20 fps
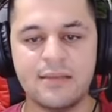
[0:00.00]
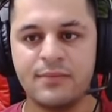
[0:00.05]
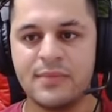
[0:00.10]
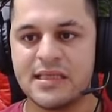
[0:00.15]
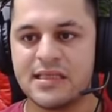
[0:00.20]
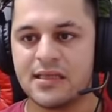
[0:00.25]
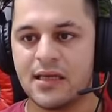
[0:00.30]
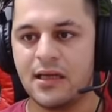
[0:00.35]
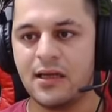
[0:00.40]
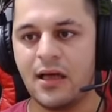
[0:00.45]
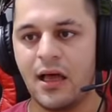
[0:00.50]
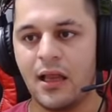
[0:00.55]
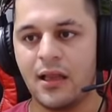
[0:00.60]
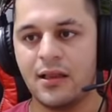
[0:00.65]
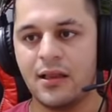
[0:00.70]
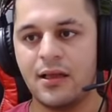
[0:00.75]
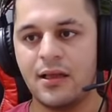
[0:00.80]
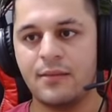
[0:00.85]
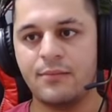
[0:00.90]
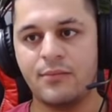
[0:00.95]
misal al.
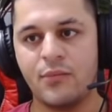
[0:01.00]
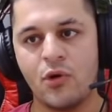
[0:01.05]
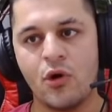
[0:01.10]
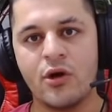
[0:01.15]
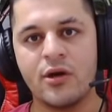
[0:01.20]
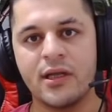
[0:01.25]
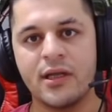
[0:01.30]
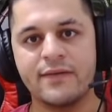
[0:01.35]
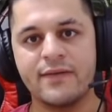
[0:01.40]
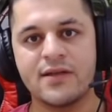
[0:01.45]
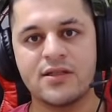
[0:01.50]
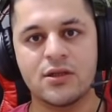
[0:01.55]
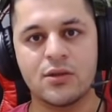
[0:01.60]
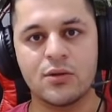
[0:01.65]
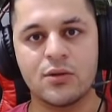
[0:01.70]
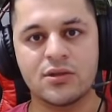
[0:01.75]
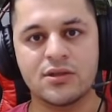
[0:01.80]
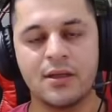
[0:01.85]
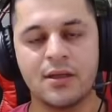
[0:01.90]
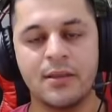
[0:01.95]
Örnek verecek
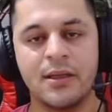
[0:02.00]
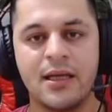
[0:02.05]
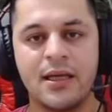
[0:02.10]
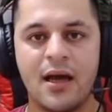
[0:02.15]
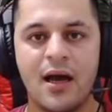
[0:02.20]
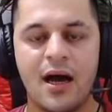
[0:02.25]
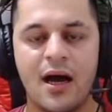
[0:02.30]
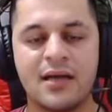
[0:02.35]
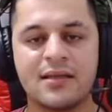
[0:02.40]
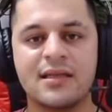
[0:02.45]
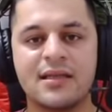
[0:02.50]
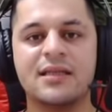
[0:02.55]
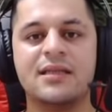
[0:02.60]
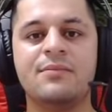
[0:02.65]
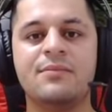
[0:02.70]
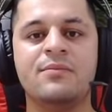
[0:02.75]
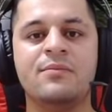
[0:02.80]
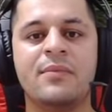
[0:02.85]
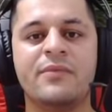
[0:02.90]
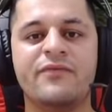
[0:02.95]
olursam. Aradaki